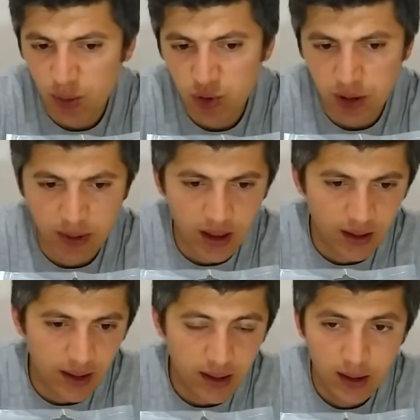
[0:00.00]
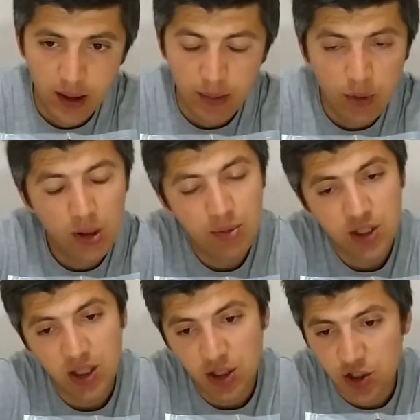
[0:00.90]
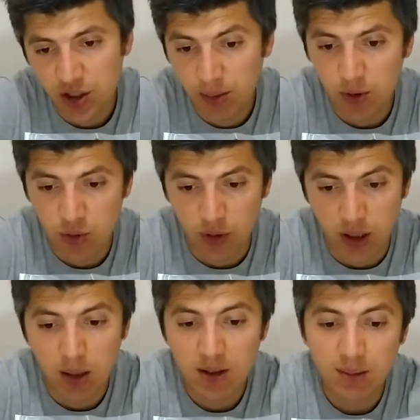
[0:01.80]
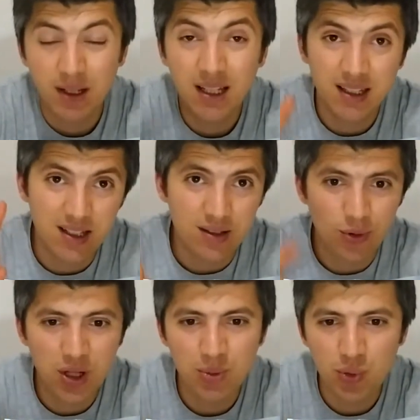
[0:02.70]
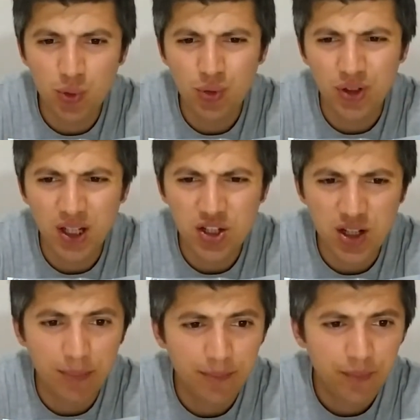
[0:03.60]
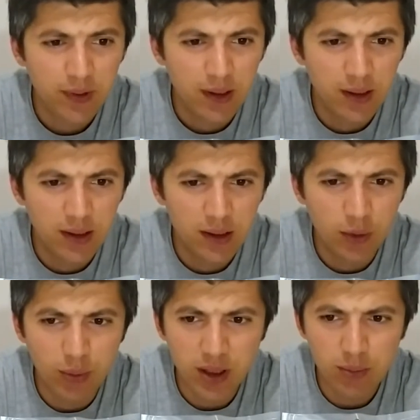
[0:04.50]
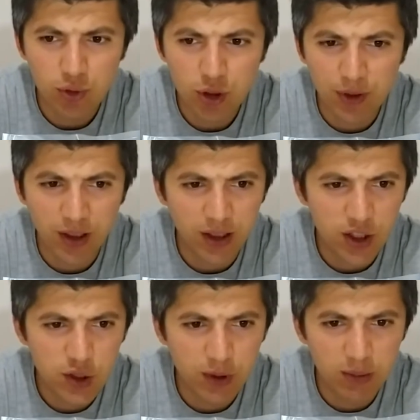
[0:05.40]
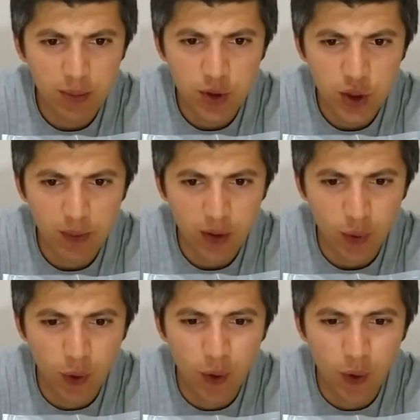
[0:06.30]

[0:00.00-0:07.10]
işte bu zamana kadar böyle bir şey içtiğim de söylenemez ama ilk kez böyle bir ürün deneyeceğim. Ee, umarım bu zamana kadar içmediğime pişman